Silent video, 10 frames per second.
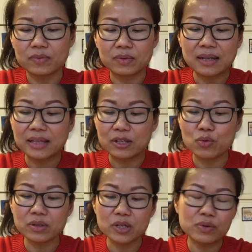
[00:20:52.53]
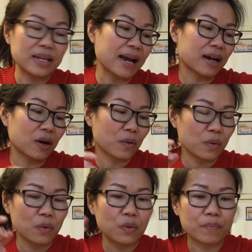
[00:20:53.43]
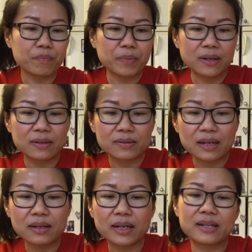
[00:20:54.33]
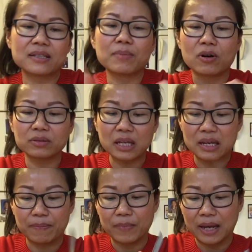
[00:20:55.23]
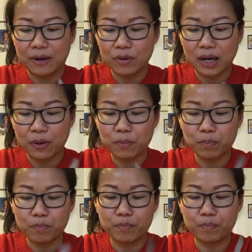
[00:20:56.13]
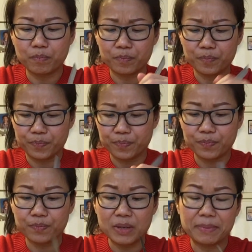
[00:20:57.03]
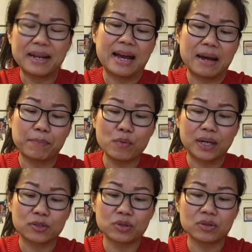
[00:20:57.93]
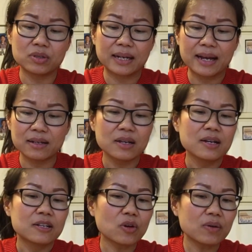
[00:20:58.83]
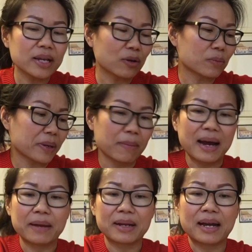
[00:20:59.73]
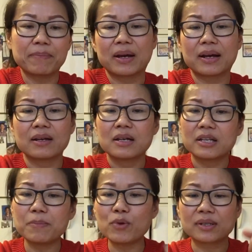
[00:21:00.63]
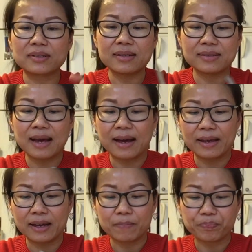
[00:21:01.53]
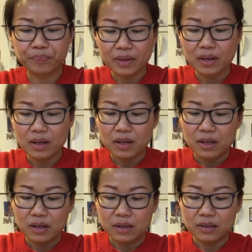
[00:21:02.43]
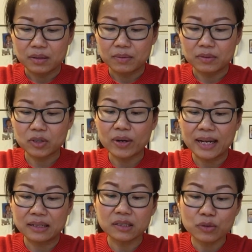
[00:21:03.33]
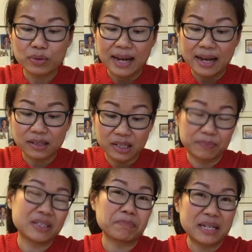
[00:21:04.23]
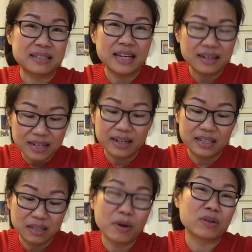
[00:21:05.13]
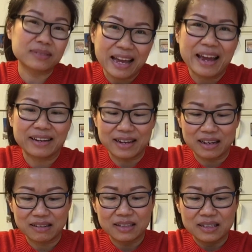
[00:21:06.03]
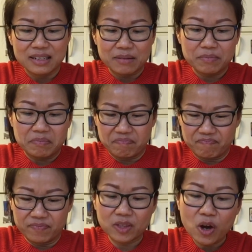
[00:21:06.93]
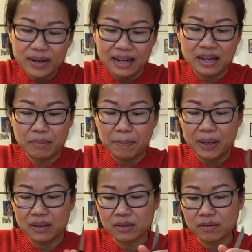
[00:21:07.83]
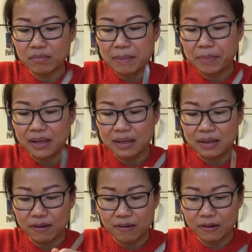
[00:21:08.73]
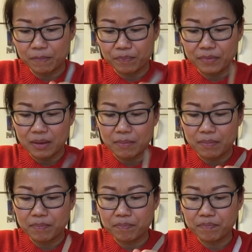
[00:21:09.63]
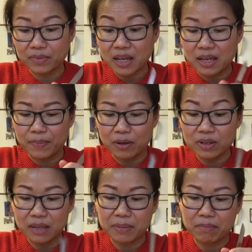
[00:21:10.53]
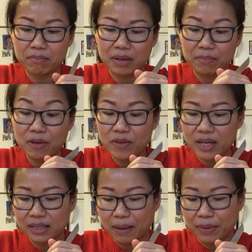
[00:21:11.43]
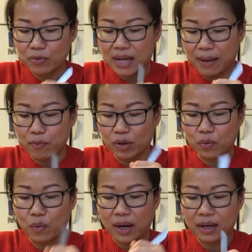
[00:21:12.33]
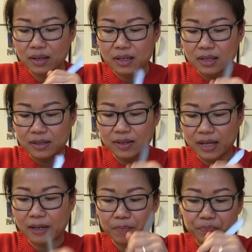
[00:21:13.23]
ตั้งแต่ช่วงที่คุณย่าเขาเป็นเส้นเลือดในสมองตีบแล้วเขามีปัญหาปวดจนกระทั่งต้องเรียกรถพยาบาลมารับนะคะที่ปวดกซ้ายอะ่ะตอนนั้นคือคุณย่าเกือบจะเป็นเส้นเลือดในสมองแตกนะคะ ตอนนั้นค่ะมันเป็นมันเป็นหอ่อตีบแล้วเลือดมันมันไม่วิ่งทำให้คุณย่าปวดหัวนะคะ